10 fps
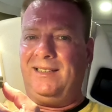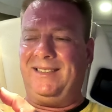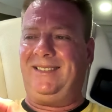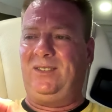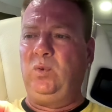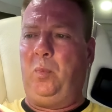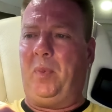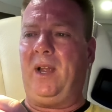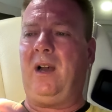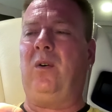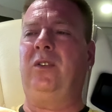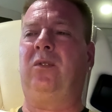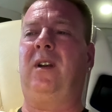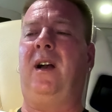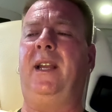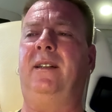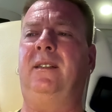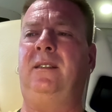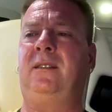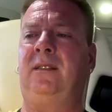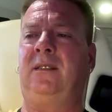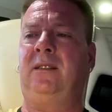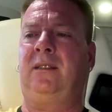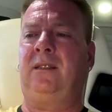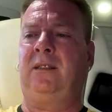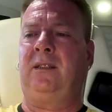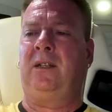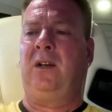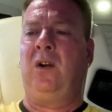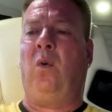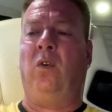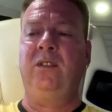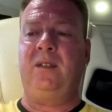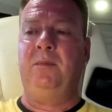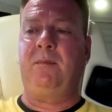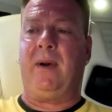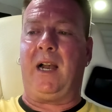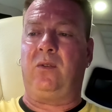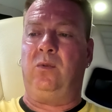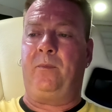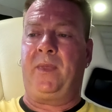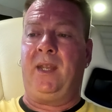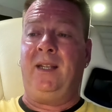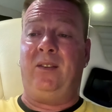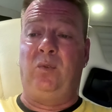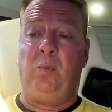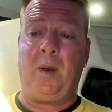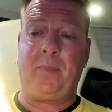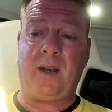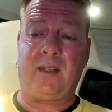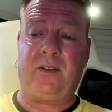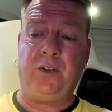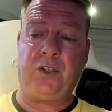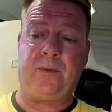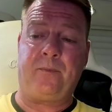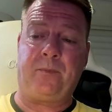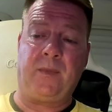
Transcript: super Outdoor geeignet und mit dem Akku. Super praktisch.